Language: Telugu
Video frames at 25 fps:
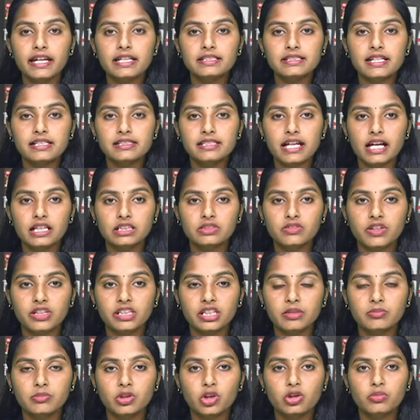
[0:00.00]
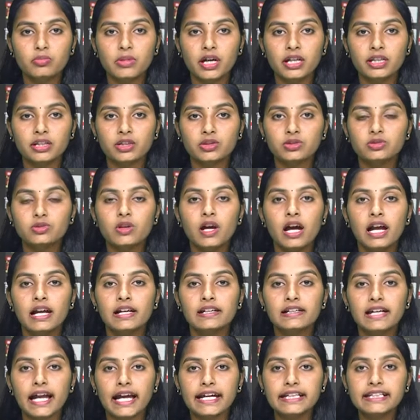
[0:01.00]
ఎన్ఎస్ఎస్ ఆధ్వర్యంలో మరియు
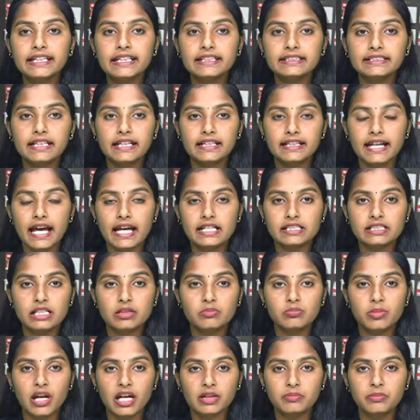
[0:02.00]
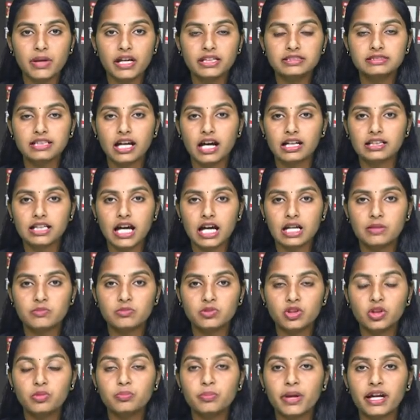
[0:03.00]
లైన్ ఇంటర్నేషనల్ బ్లడ్ బ్యాంక్
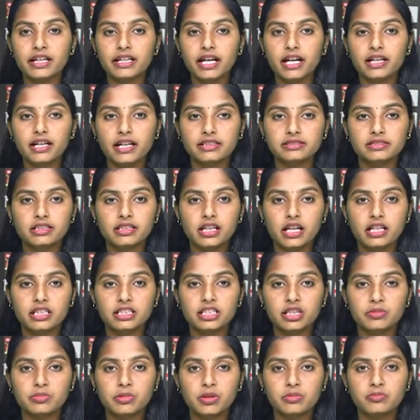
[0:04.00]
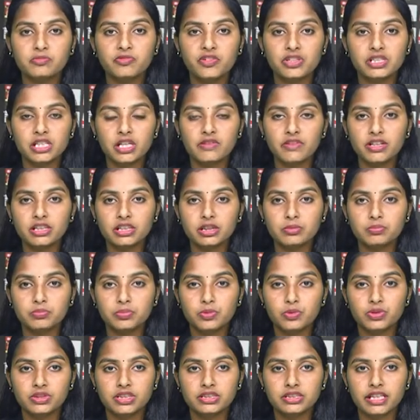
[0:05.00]
సహకారంతో మెగా రక్తదాన శిబిరం
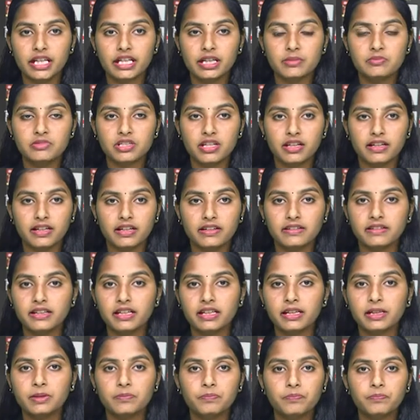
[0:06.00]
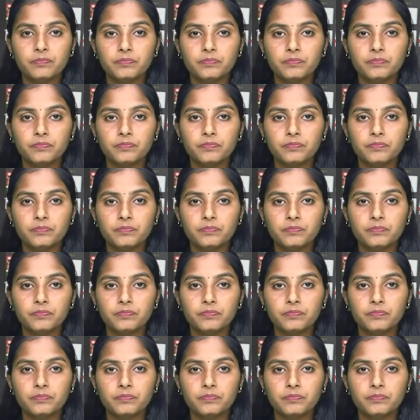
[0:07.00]
విజయవంతం పూర్తి చేయడం జరిగింది